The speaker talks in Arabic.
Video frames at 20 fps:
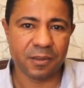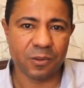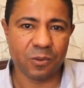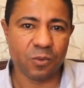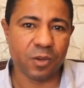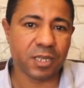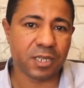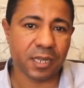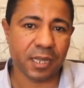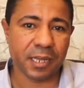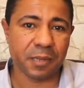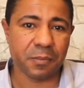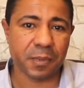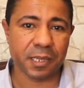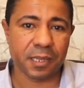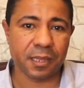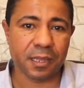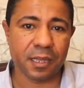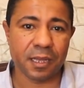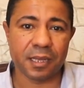واش
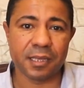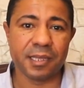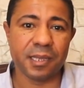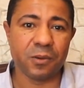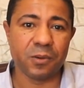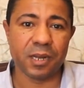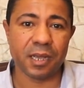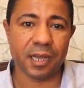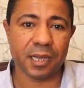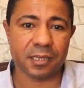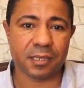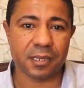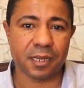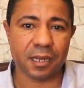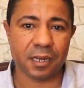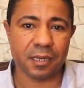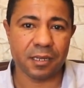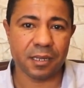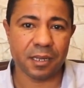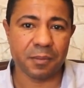عباد الله دولة
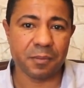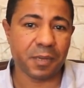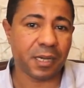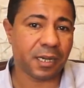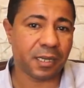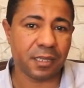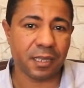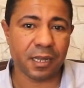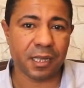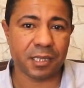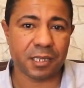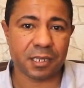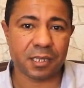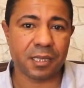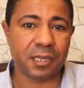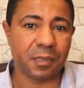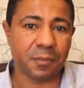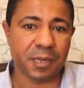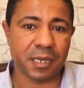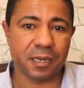عسكرية ما قدراتش
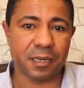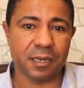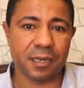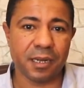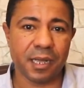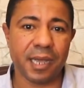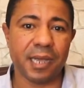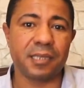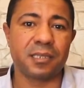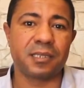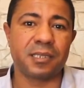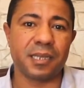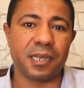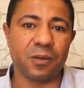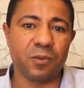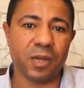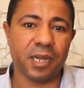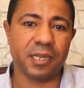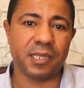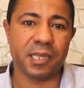تضمن حتى
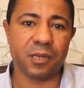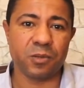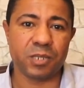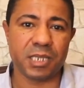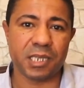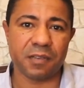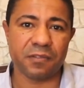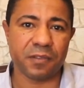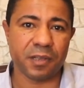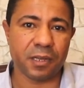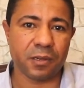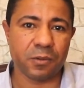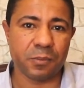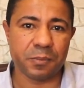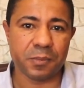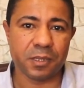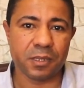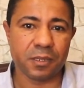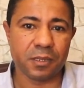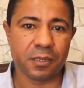الوحدة والتفاهم
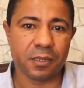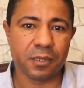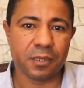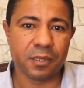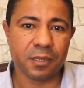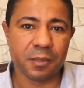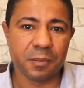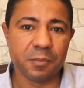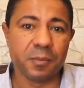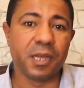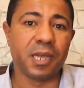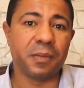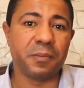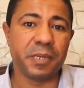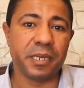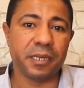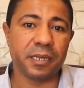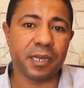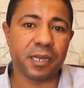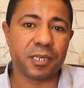ما
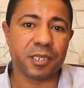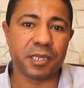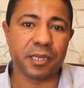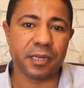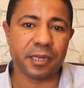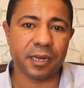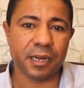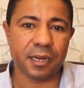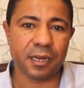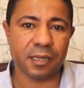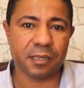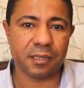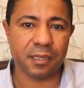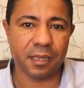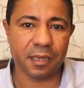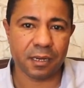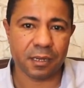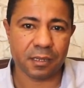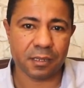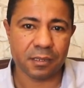بين الجنرالات
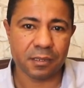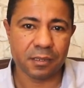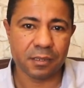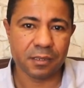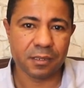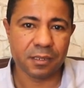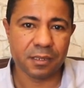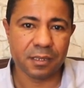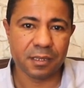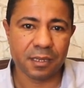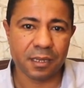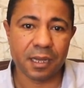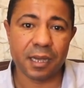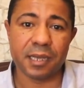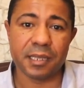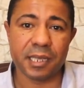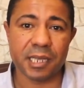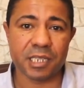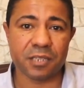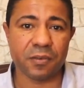ديالها
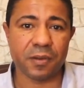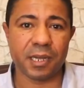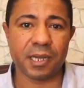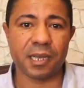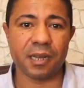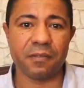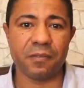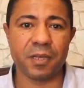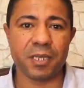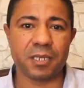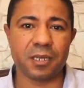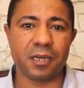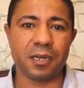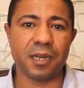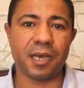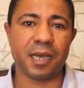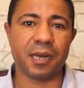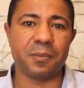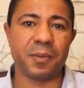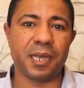غادي تفكر في
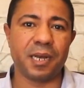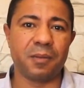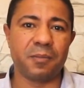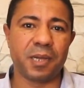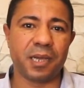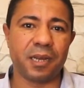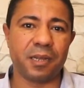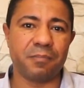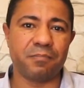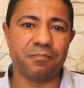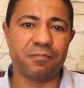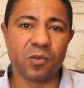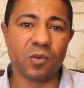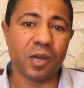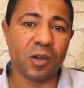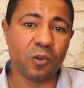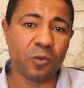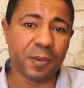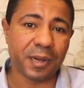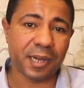شن حرب على المغرب
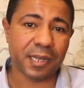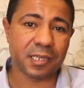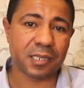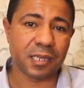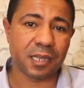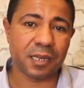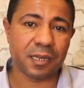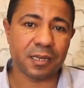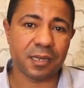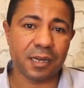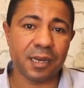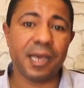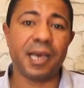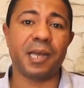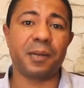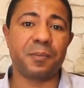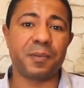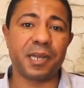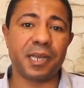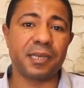وهما اصلا
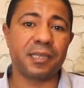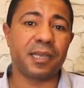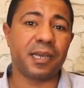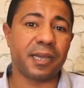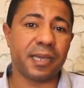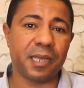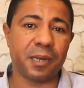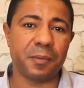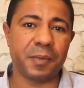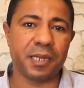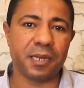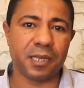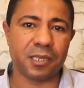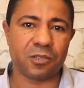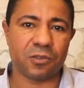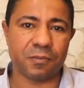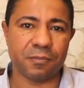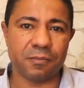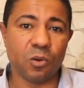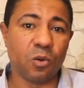الحرب نايضه غير
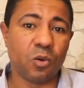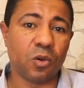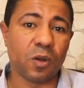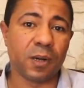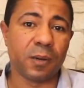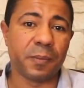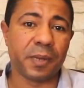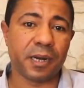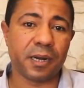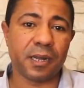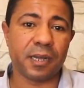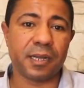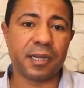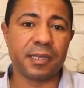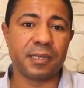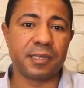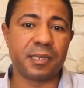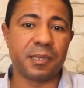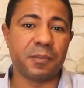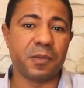بيناتهم وكل مره
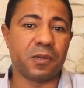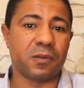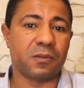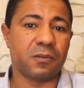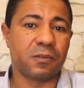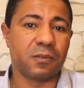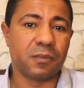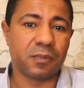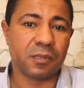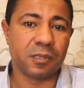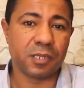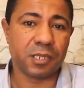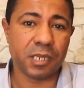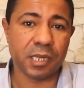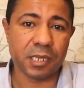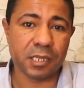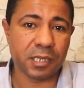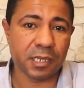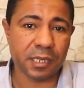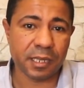كنسمعوا
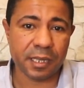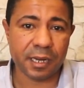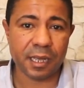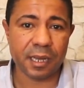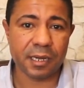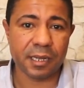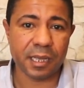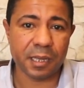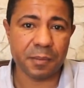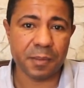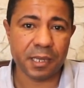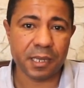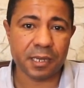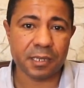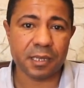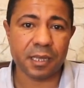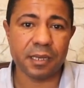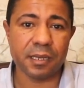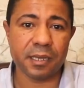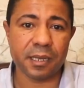شي جنرال كبير
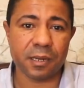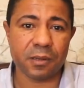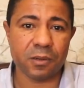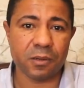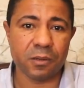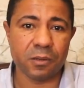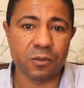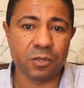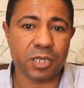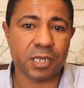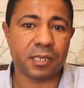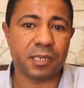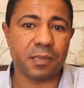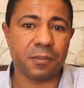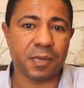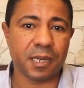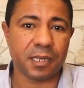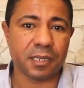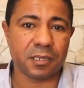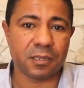طير خوه وشد
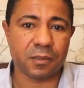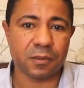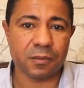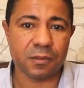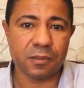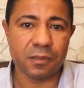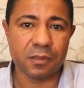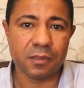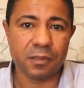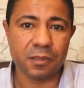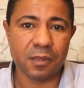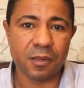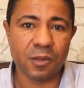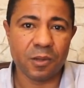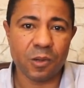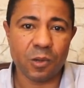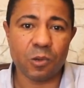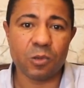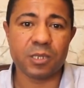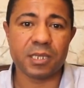بلاصتو
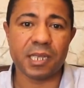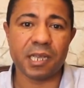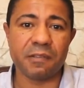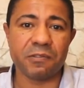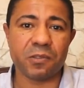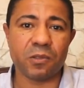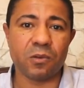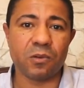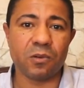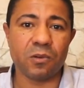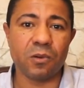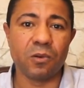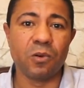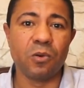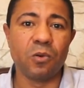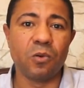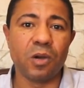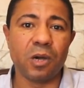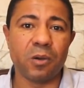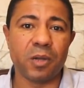وصيفطو
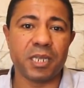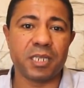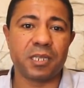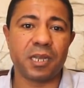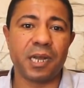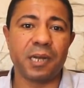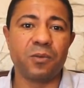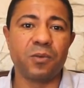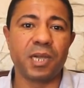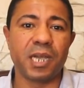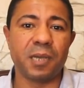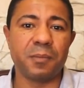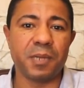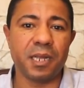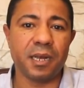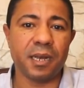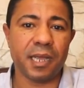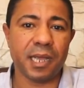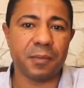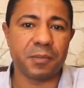هو وعشرين
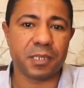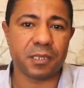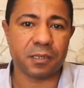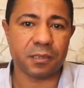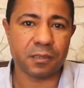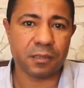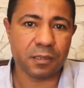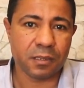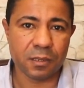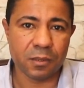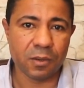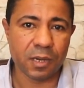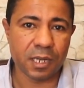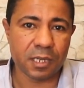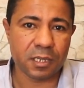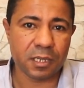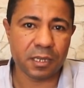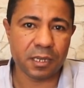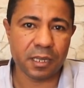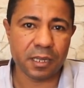كاملين للحبس هو
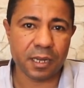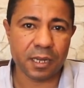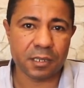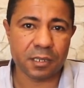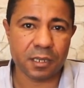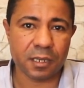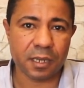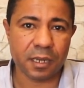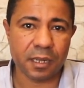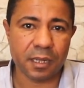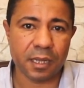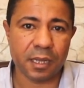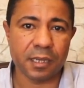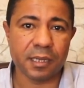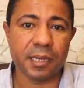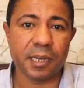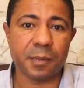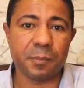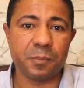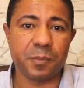الجنرال شنقريحه
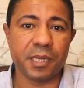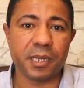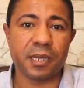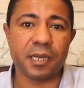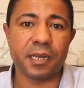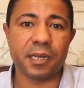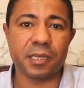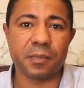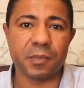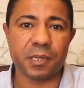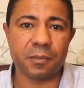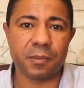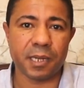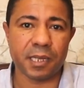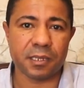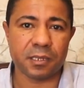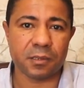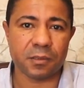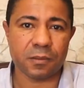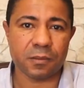يا ربي غير يضمن
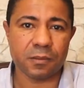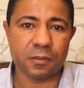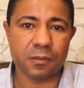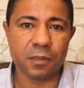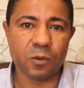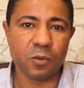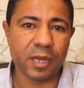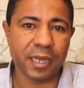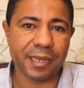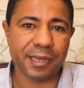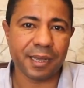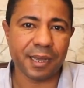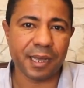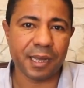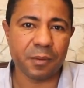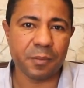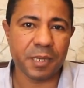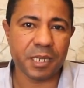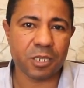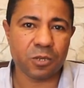بلاصتو
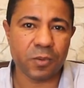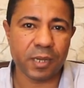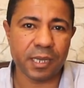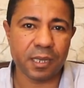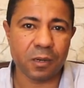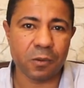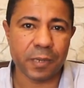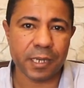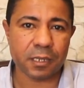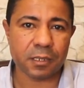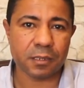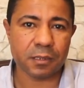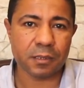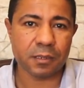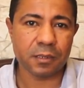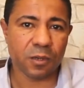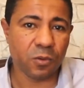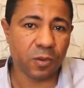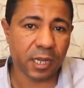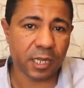ويكالمي شويه الوقت
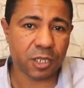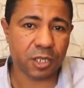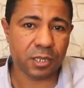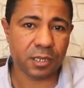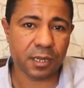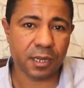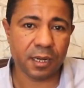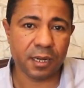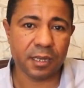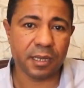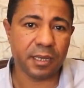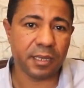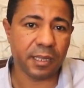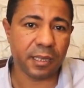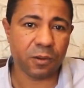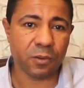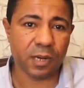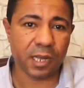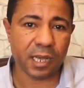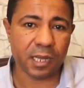وهادشي اللي
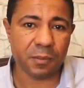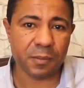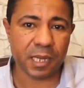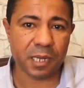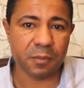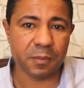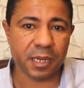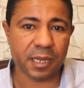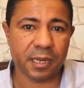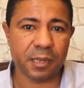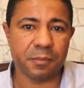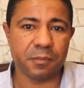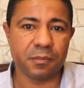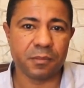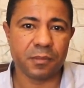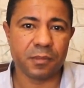كيديروه الان مع المغرب